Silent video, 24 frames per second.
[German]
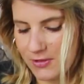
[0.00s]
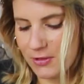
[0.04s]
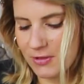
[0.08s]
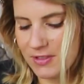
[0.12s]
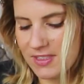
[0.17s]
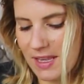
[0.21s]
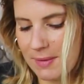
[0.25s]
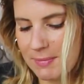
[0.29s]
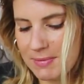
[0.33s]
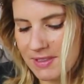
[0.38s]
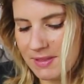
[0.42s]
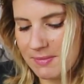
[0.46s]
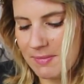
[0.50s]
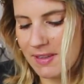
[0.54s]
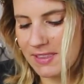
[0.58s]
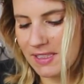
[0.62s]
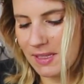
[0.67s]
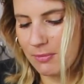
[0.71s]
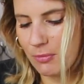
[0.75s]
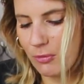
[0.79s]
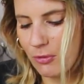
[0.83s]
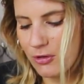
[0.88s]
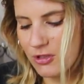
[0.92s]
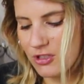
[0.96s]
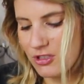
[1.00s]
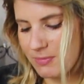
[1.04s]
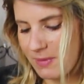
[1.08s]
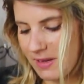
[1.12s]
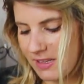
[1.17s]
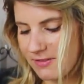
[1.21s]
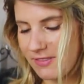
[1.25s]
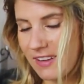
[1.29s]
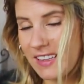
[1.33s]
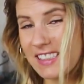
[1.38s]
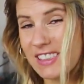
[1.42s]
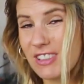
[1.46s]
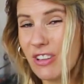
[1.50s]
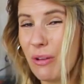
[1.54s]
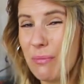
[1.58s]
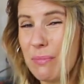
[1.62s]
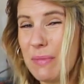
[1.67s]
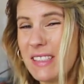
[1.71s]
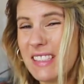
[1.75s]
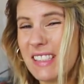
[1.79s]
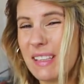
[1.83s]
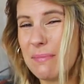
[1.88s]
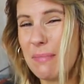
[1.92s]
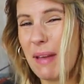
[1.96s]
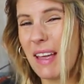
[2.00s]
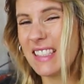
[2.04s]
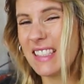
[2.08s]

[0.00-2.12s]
So ein selbstgemachter Boden schmeckt fast noch ein bisschen